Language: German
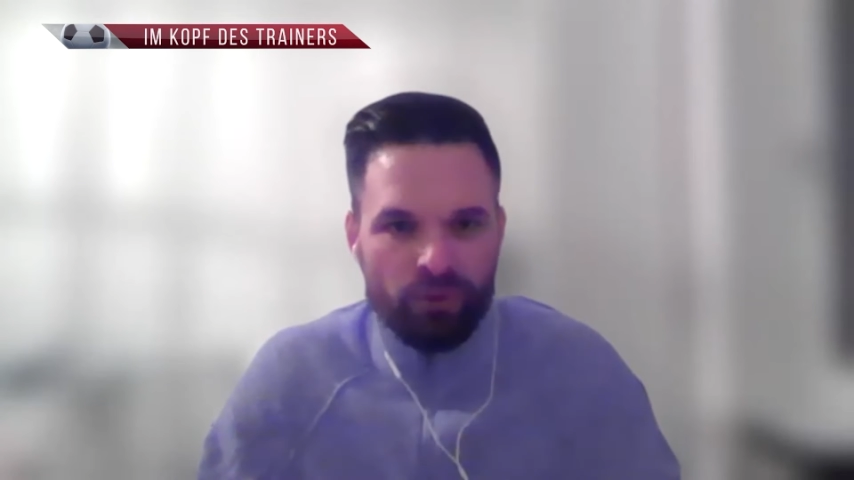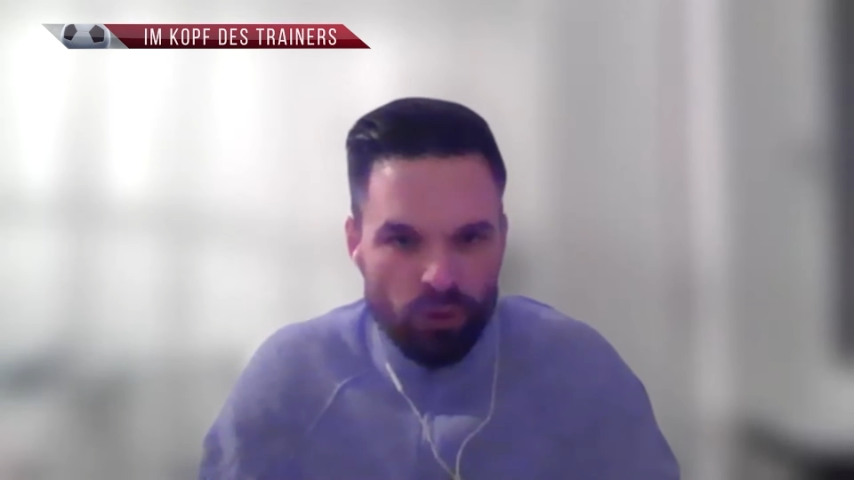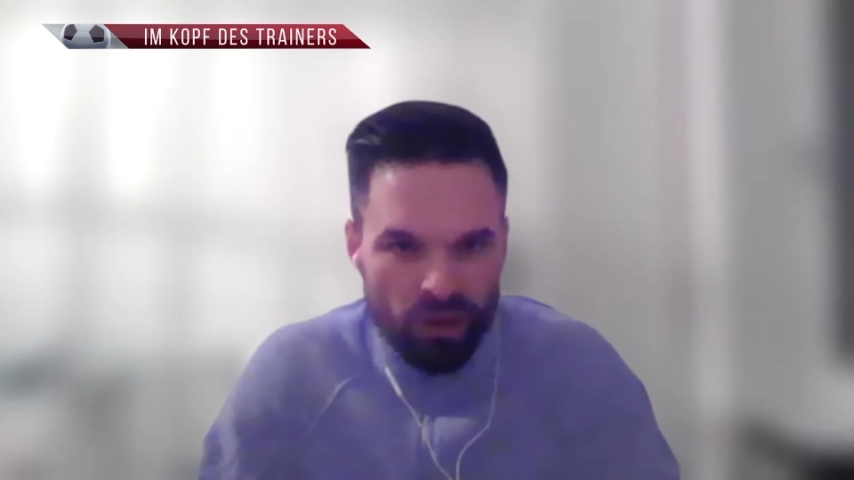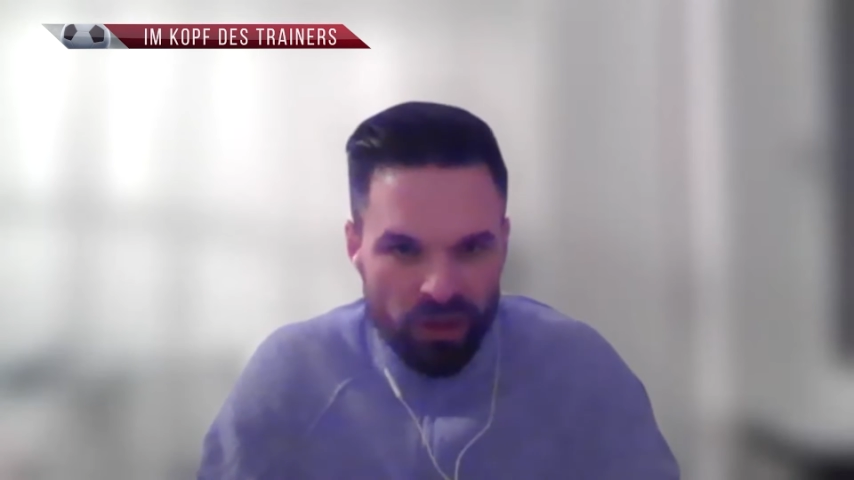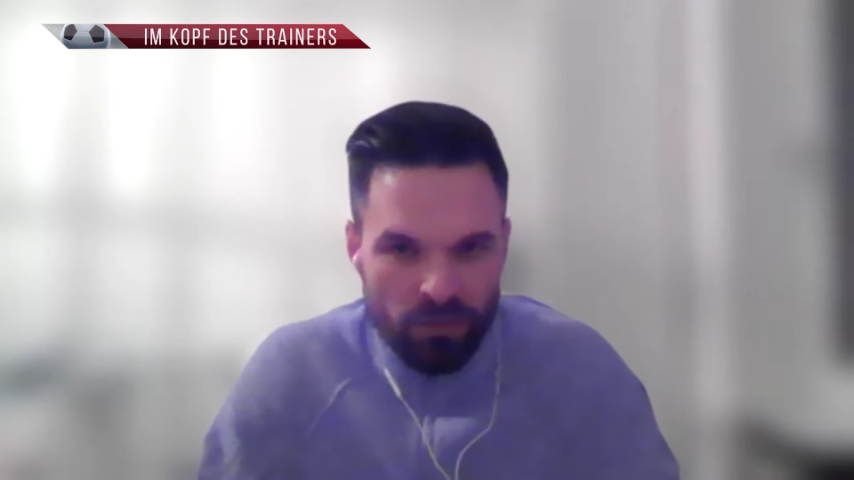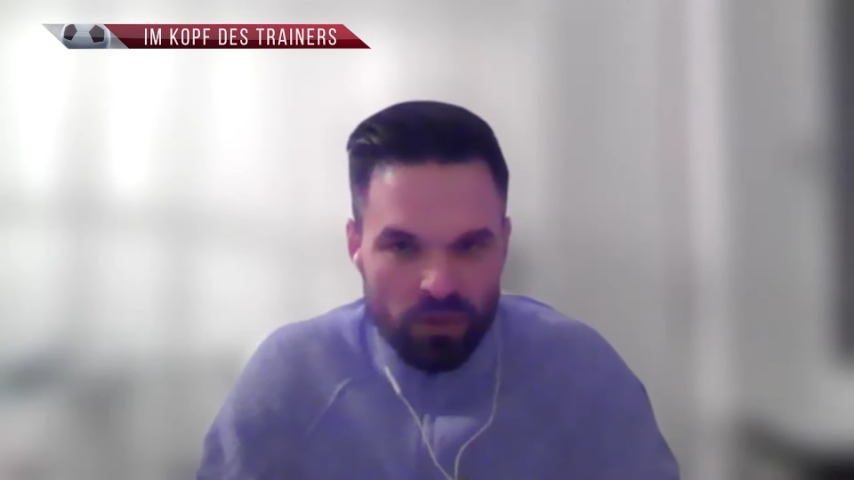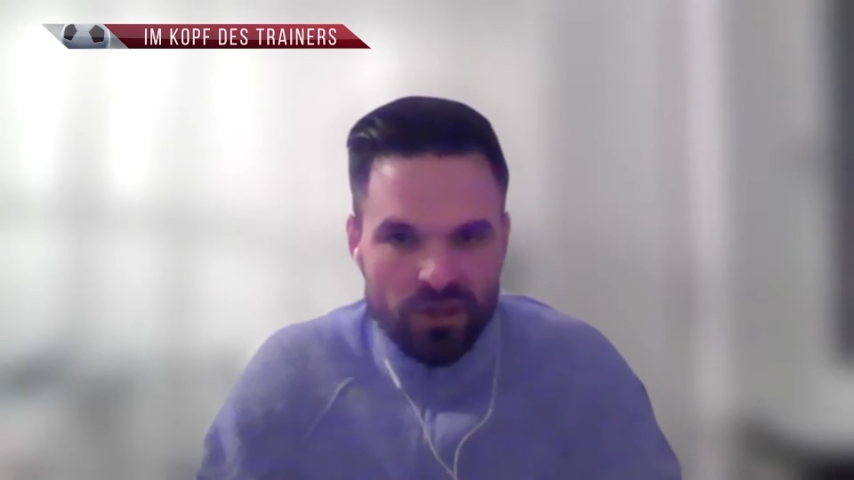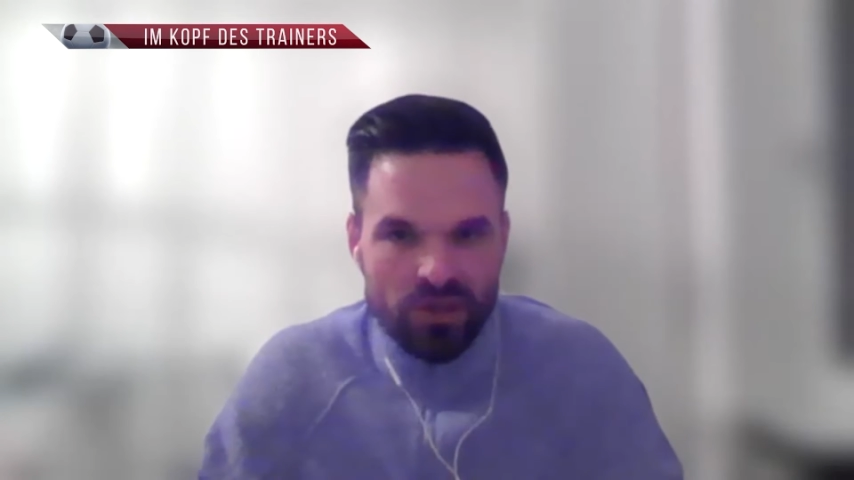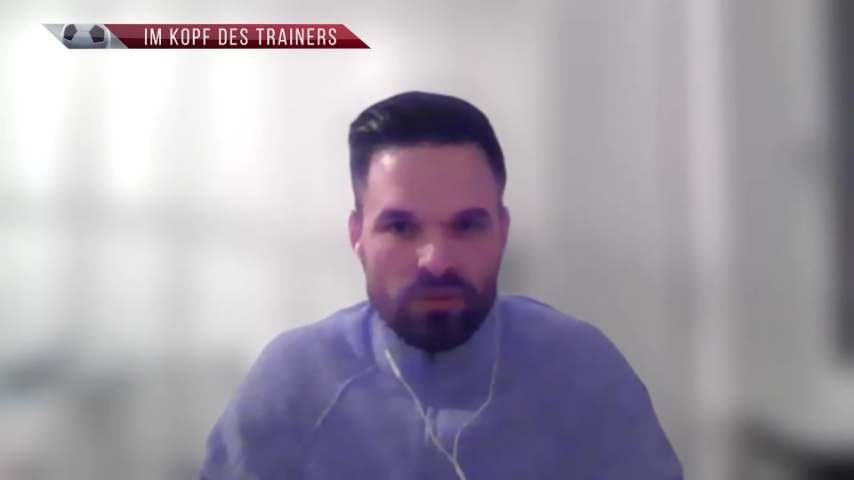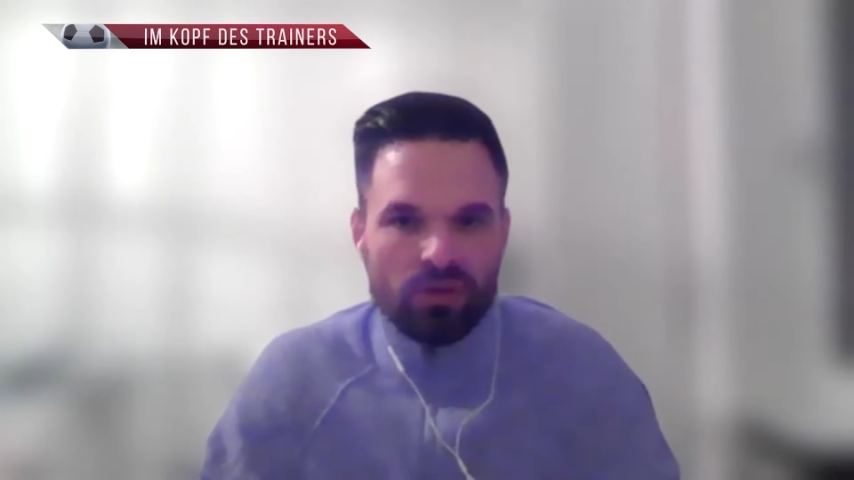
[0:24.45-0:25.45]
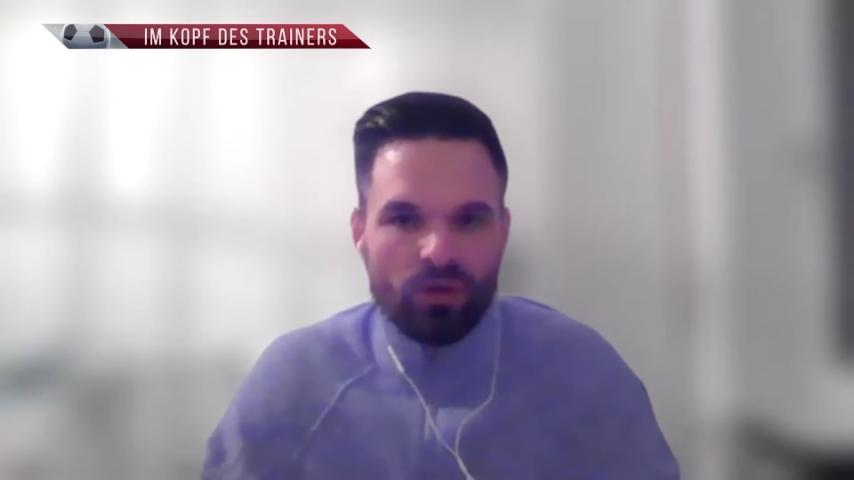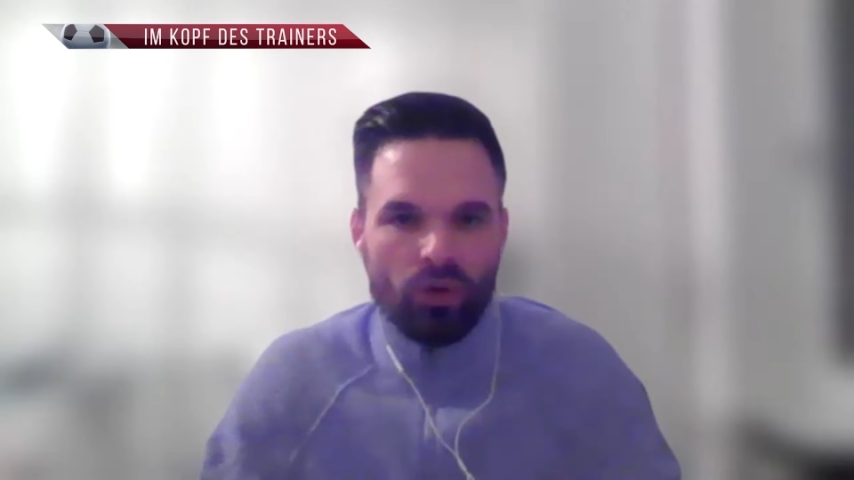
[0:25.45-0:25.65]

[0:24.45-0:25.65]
führen musst und